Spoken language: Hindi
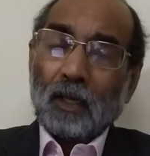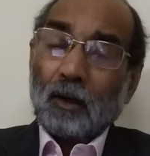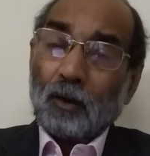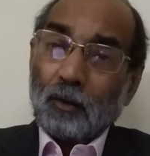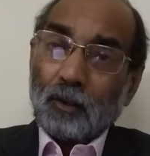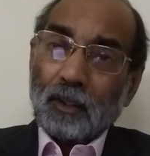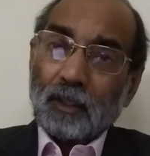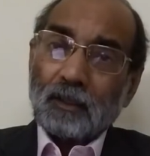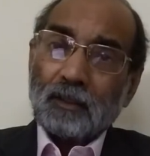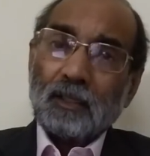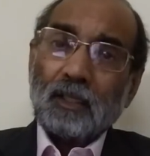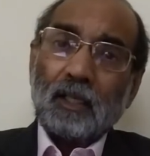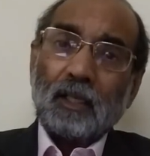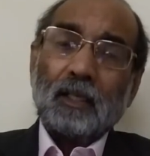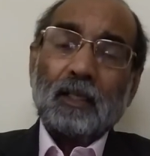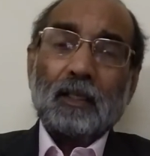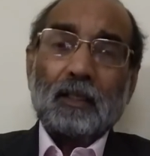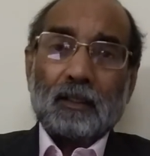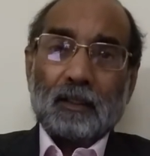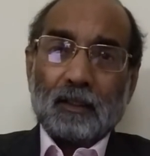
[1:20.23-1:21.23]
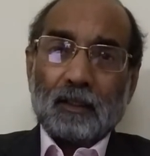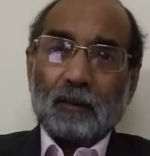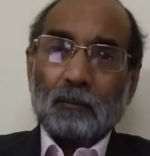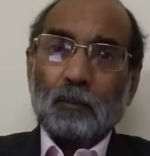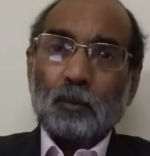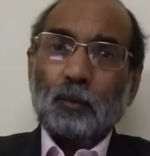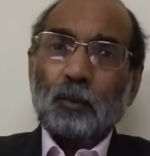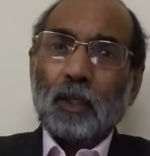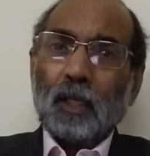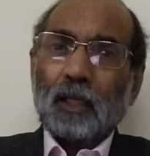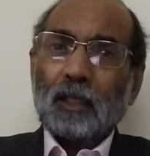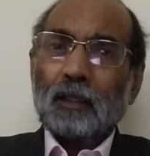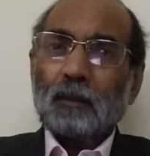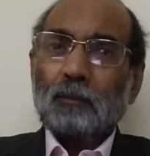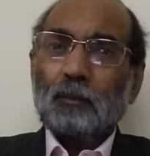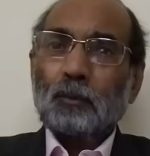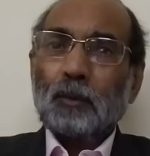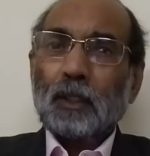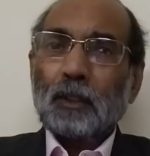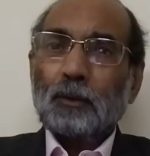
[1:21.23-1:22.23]
और इसलिए पूरा का
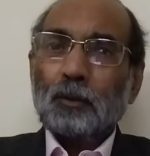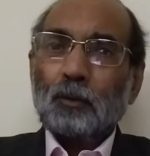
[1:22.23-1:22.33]
पूरा